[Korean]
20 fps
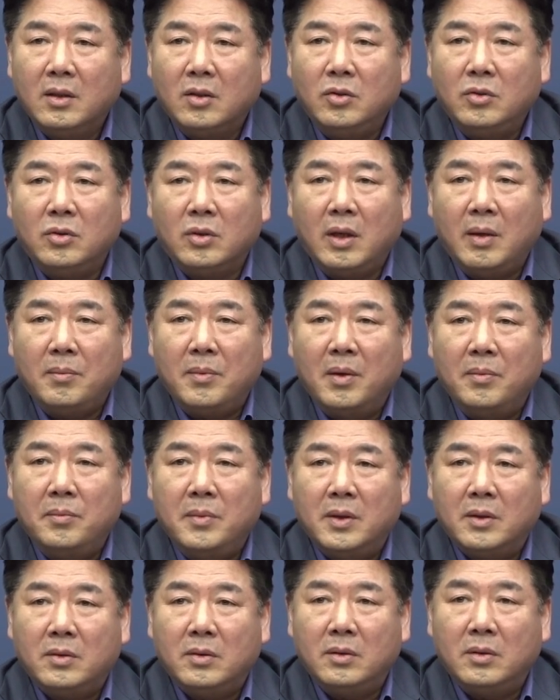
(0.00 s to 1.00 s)
그 중에
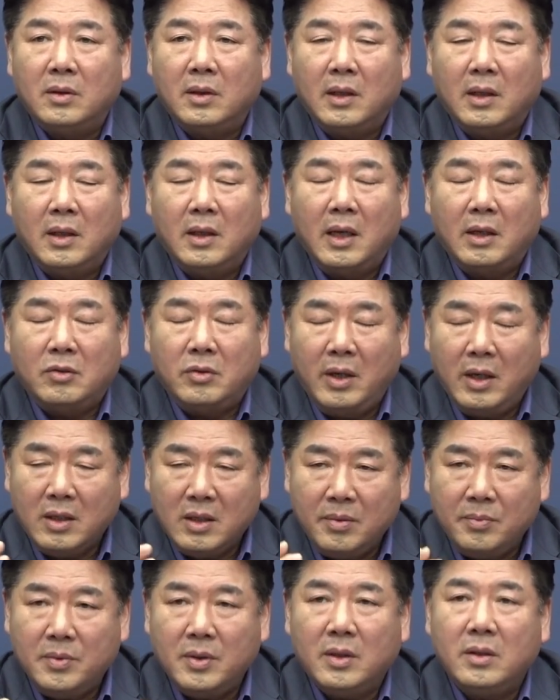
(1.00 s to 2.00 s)
몇몇은 아주
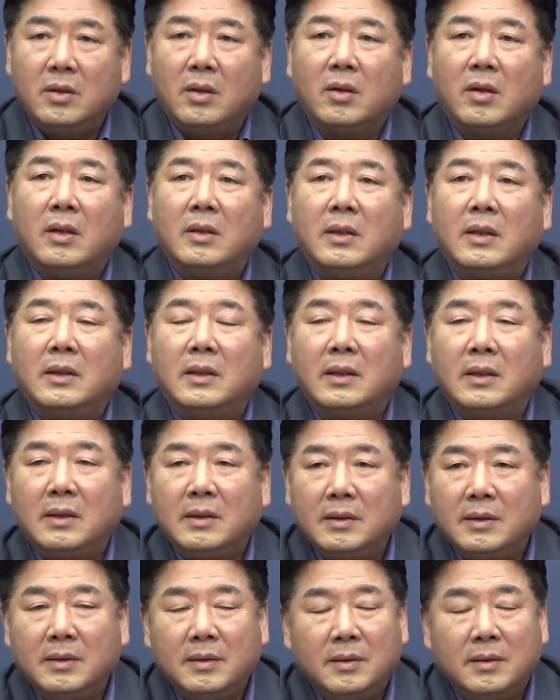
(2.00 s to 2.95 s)
핵심적인 역할을 한다.